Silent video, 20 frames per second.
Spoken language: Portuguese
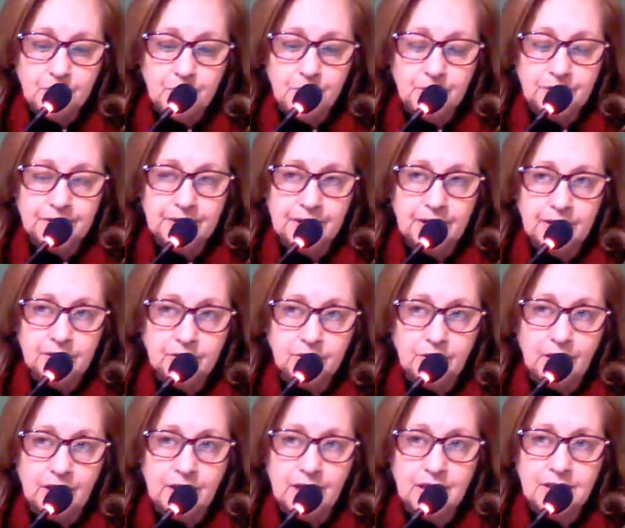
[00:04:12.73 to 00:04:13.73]
Portanto,
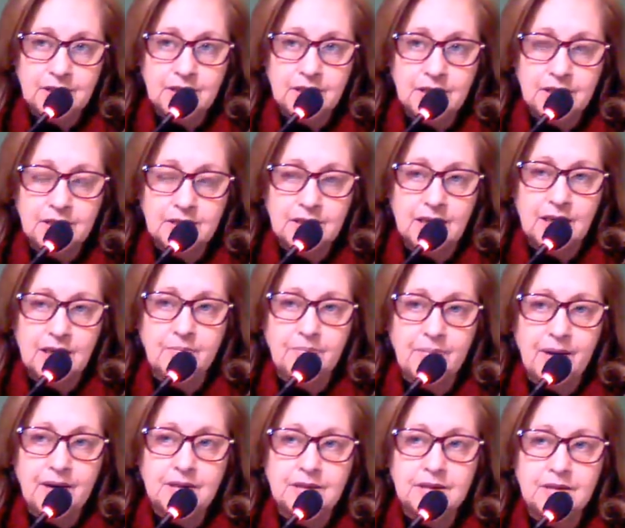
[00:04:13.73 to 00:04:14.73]
aqueles que quiserem
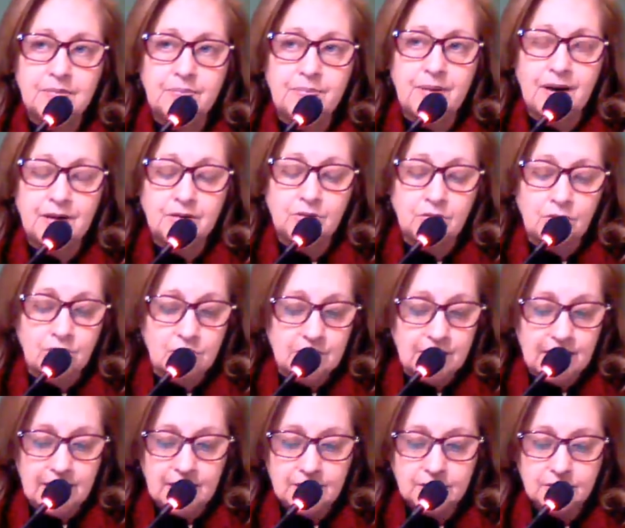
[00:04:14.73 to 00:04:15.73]
participar do
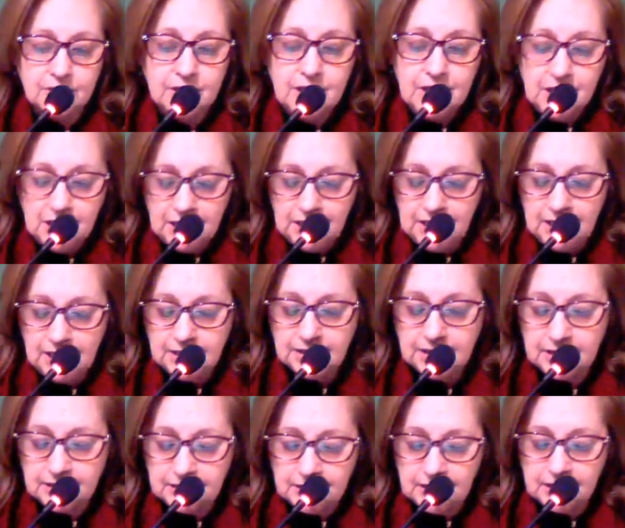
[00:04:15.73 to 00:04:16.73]
congresso e
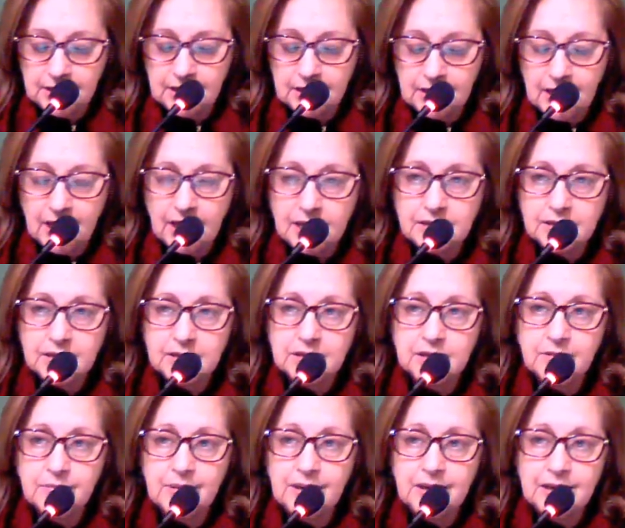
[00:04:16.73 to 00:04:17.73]
necessitem da
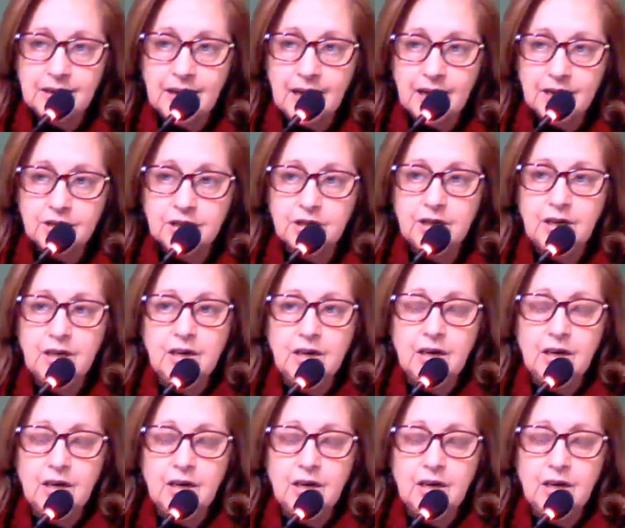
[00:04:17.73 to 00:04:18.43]
acessibilidade,